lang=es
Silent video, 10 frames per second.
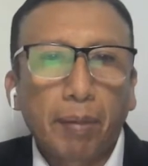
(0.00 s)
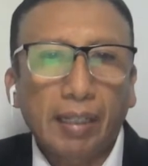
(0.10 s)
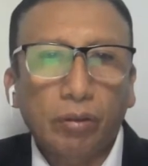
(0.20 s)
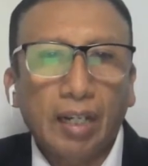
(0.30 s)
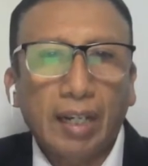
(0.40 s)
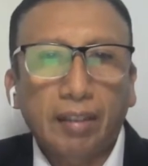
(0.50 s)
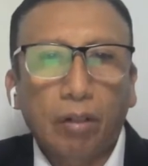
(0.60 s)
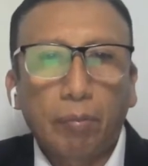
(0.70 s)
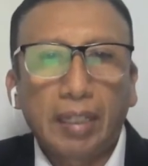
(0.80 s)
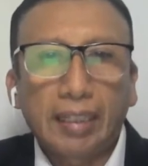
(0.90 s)
impacto de la
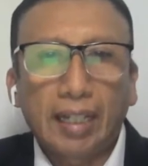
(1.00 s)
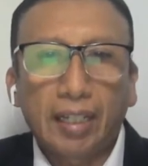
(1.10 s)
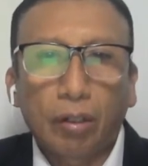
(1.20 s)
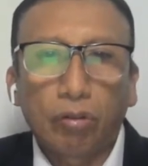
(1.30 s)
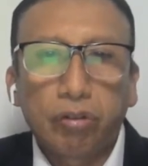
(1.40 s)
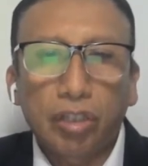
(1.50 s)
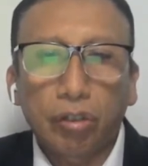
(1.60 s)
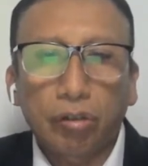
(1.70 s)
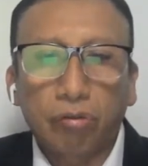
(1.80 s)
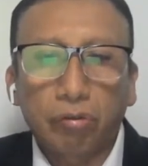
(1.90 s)
salud mental en los
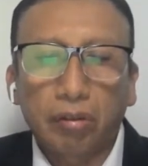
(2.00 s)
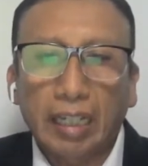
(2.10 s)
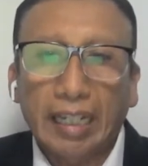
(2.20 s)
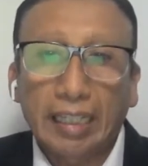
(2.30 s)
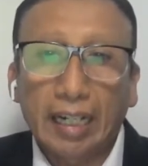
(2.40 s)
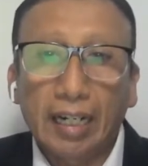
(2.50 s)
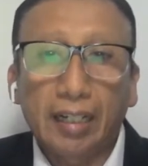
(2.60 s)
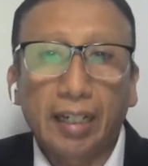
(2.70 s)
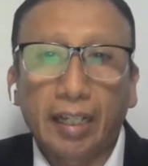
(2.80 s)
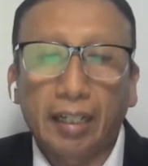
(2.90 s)
niños y en
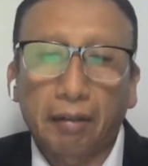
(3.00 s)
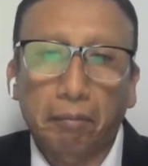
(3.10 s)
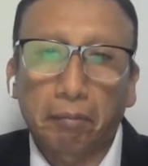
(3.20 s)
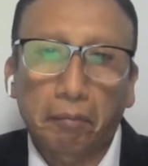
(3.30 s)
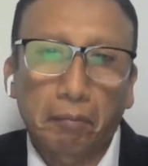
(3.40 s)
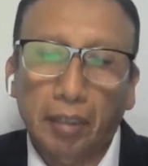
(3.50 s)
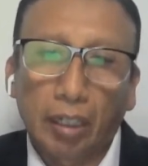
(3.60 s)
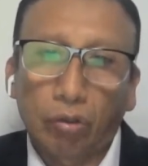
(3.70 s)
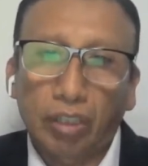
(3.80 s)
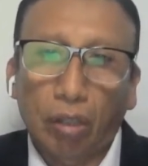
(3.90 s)
general en,
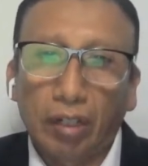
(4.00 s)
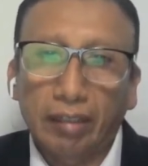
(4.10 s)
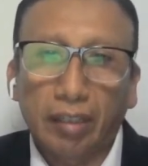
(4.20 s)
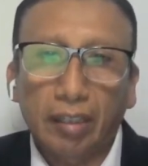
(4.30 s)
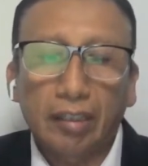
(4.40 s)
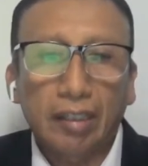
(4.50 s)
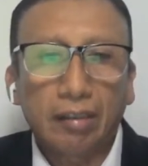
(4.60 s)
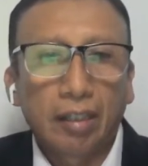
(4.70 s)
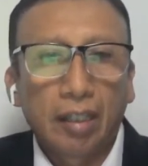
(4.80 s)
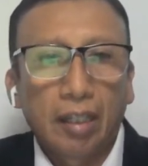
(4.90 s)
los
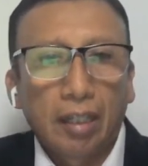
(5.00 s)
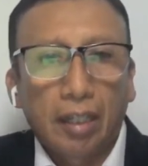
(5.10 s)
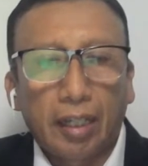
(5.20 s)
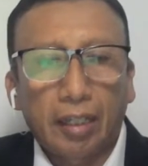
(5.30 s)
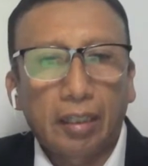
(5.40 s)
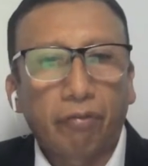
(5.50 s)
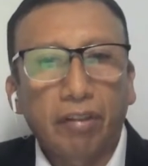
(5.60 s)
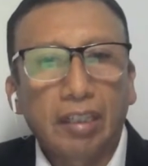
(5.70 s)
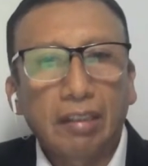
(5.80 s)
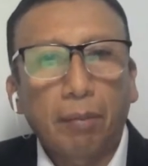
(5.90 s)
adolescentes, eh,
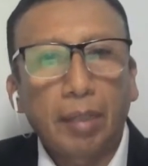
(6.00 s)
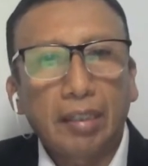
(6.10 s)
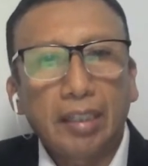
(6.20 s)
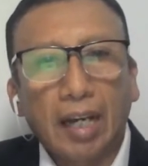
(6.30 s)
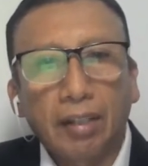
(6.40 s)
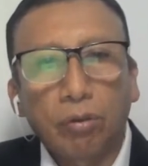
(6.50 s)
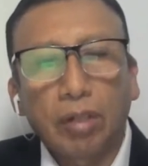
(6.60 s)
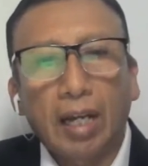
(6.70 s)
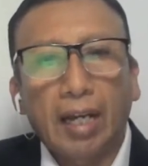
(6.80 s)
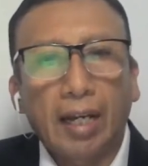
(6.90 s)
definitivamente hay
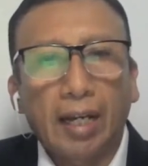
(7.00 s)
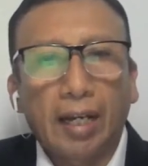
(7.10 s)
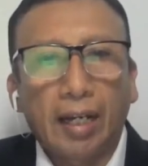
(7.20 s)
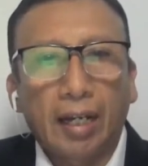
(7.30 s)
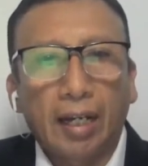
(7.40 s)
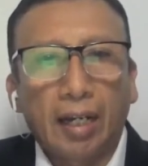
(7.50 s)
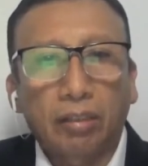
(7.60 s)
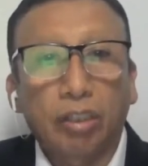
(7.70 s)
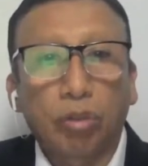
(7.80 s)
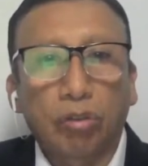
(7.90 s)
una
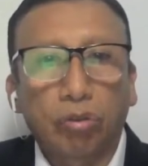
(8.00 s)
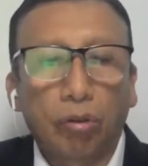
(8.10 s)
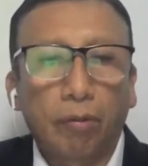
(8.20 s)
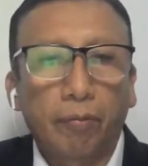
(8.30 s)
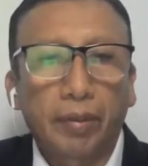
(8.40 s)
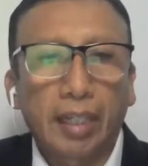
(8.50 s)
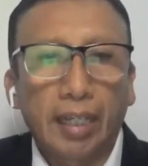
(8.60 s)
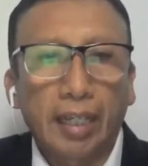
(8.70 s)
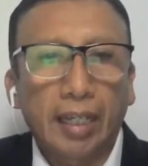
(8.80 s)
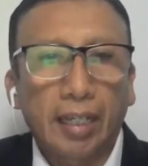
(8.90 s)
ah, situación
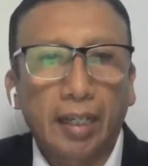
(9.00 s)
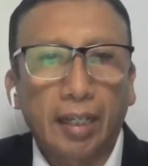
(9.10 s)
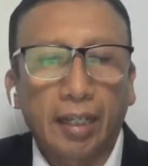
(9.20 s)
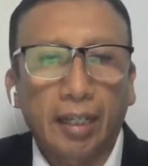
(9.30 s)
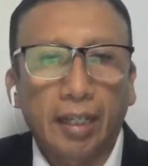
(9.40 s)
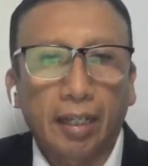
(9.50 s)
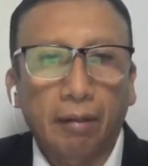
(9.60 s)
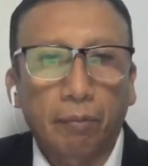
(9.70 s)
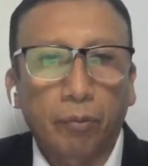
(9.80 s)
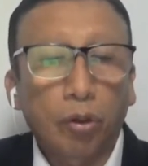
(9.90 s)
de eh,
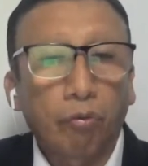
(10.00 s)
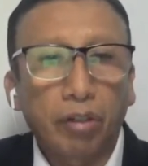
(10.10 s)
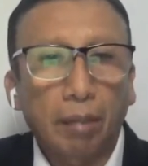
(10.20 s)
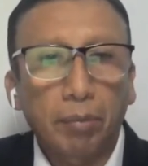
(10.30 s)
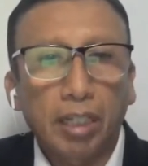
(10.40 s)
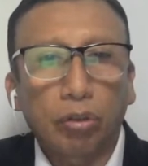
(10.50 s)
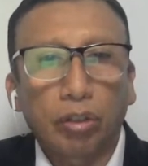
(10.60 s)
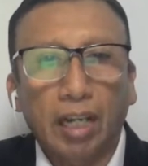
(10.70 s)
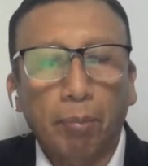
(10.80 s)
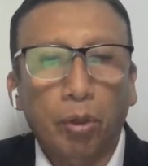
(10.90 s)

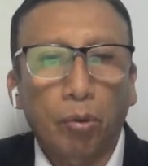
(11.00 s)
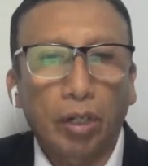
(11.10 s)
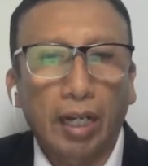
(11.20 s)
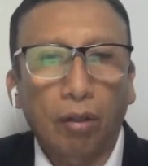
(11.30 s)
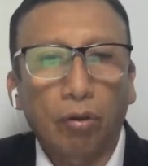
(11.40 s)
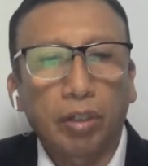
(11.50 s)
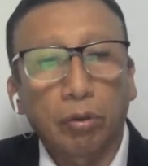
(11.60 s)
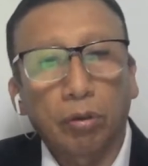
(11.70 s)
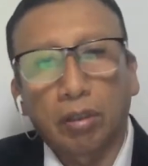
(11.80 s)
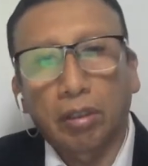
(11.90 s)
confinamiento que ha provocado,
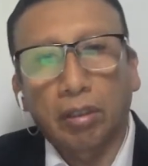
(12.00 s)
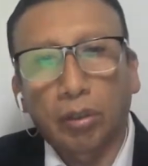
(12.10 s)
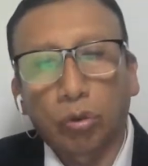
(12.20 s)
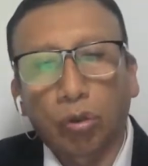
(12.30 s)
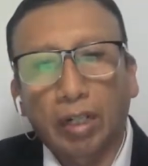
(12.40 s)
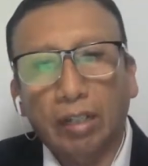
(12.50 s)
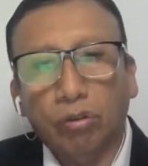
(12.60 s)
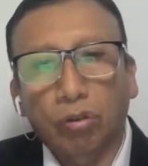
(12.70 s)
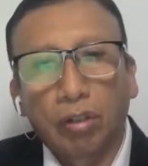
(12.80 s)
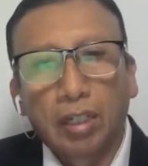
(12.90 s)
eh, en todo
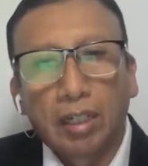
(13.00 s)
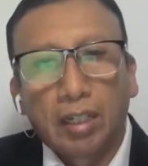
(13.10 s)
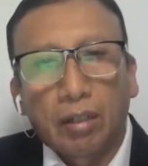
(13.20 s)
caso,